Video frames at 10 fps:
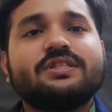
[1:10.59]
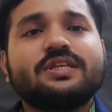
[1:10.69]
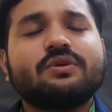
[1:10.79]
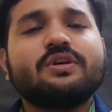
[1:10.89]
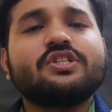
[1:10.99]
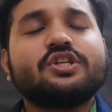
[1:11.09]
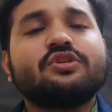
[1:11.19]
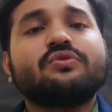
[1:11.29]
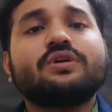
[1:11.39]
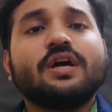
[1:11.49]
যে কোনো
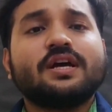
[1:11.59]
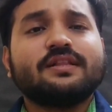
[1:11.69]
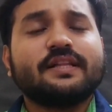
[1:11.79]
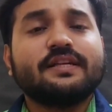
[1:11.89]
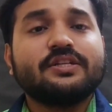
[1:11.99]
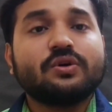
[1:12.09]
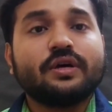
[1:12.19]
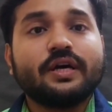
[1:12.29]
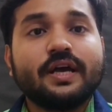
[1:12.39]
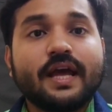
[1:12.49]
ইনস্টিটিউট তাদের
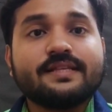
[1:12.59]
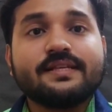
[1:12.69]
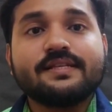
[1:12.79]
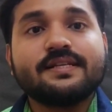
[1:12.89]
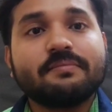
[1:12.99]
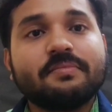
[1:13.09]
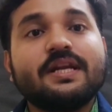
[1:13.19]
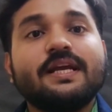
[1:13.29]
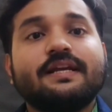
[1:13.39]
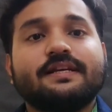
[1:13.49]
সঙ্গে অ্যান্সার শিটটা
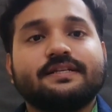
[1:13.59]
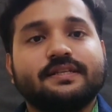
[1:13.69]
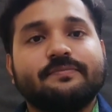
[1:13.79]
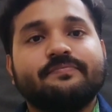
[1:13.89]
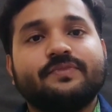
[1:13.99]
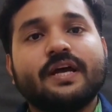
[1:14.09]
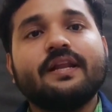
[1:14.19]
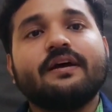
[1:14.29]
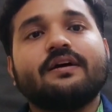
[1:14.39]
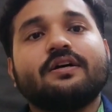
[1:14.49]
মিলিয়ে নিয়েছে তাই
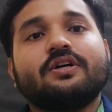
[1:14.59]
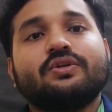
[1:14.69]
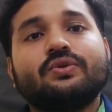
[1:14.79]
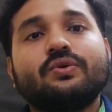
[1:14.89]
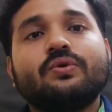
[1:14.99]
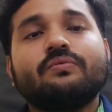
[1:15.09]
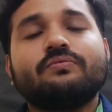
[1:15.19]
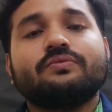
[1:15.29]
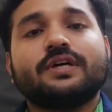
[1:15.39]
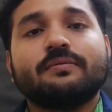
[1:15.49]
না তো
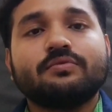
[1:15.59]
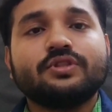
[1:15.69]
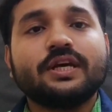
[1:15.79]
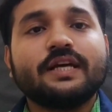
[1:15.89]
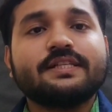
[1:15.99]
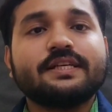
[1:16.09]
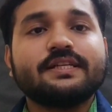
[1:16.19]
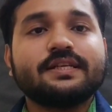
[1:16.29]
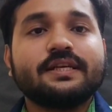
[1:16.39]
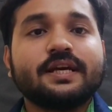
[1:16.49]
তারা বুঝে গেছে
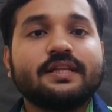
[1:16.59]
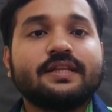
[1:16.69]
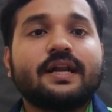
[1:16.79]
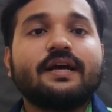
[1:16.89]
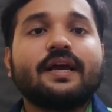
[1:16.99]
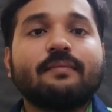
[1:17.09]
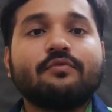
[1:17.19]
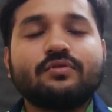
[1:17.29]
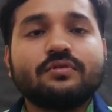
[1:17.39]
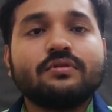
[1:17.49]
যে তারা কেমন